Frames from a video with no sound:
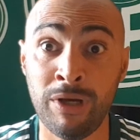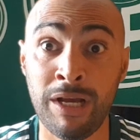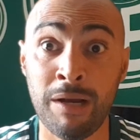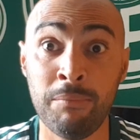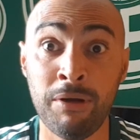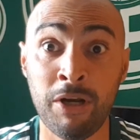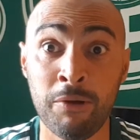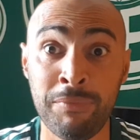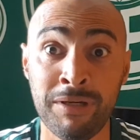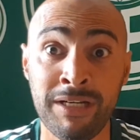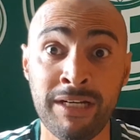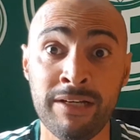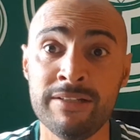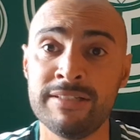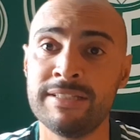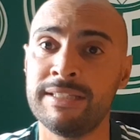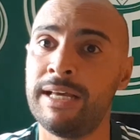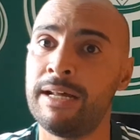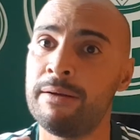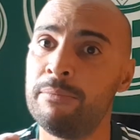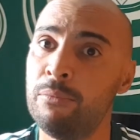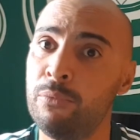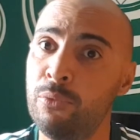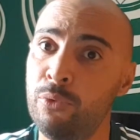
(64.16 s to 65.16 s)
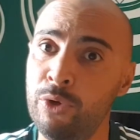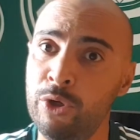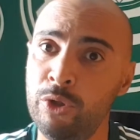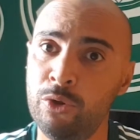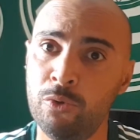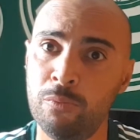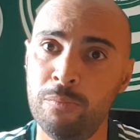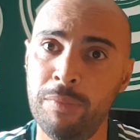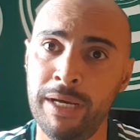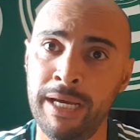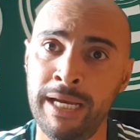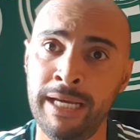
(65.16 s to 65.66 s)
Gabriel Menino estar
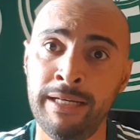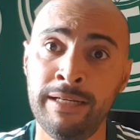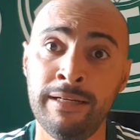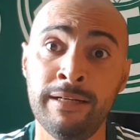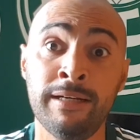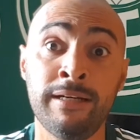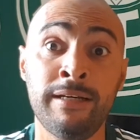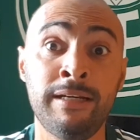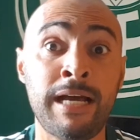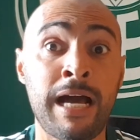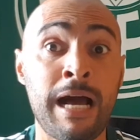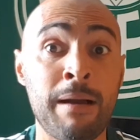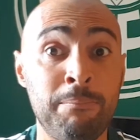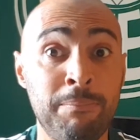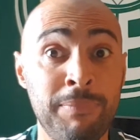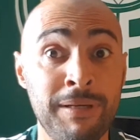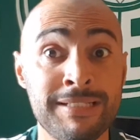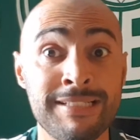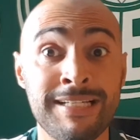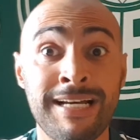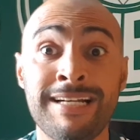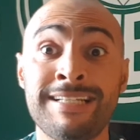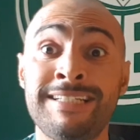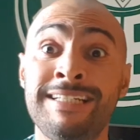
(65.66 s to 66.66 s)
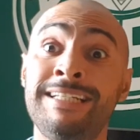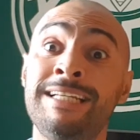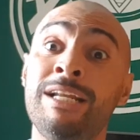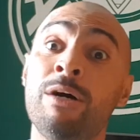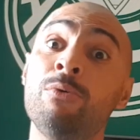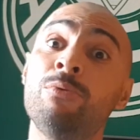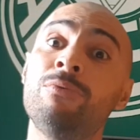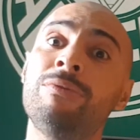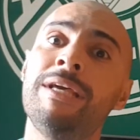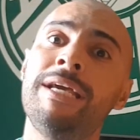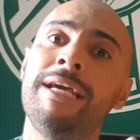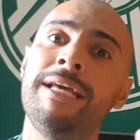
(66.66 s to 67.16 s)
muito bem, apesar de
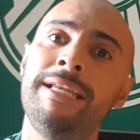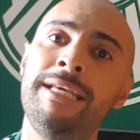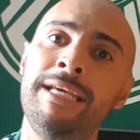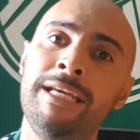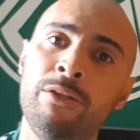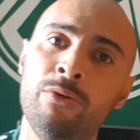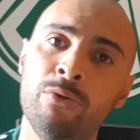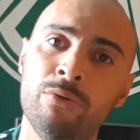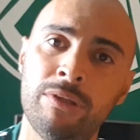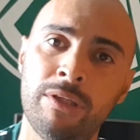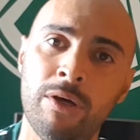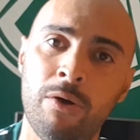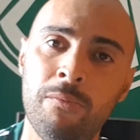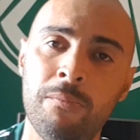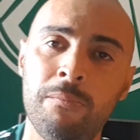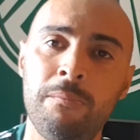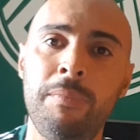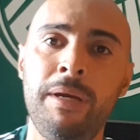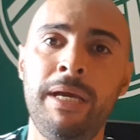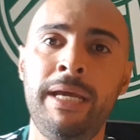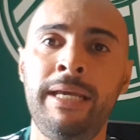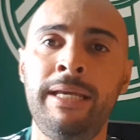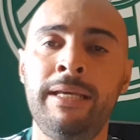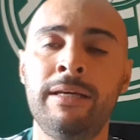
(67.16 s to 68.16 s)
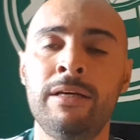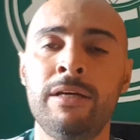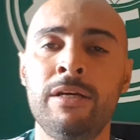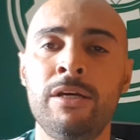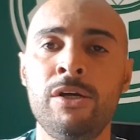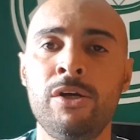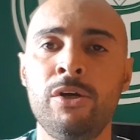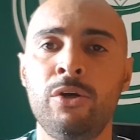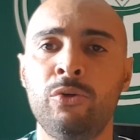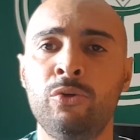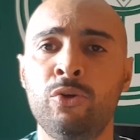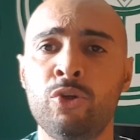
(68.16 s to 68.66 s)
não ter ido tão bem
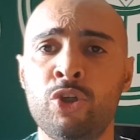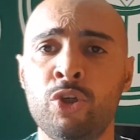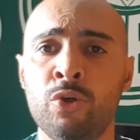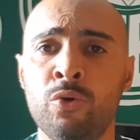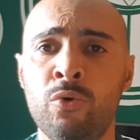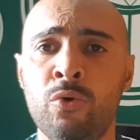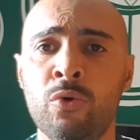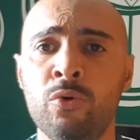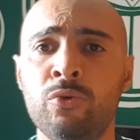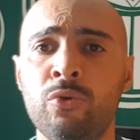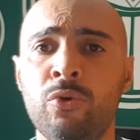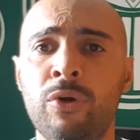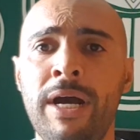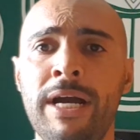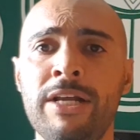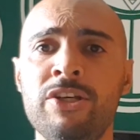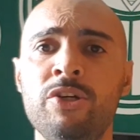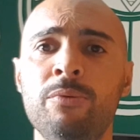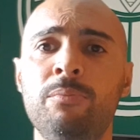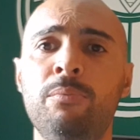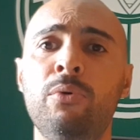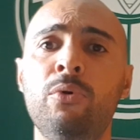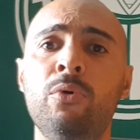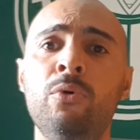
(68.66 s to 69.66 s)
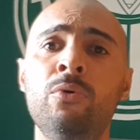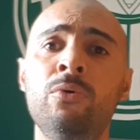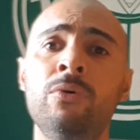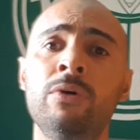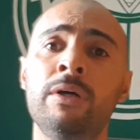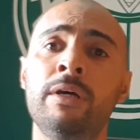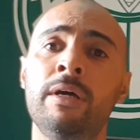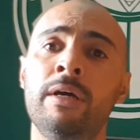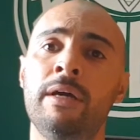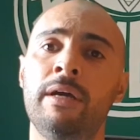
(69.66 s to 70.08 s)
no jogo contra o Red Bull,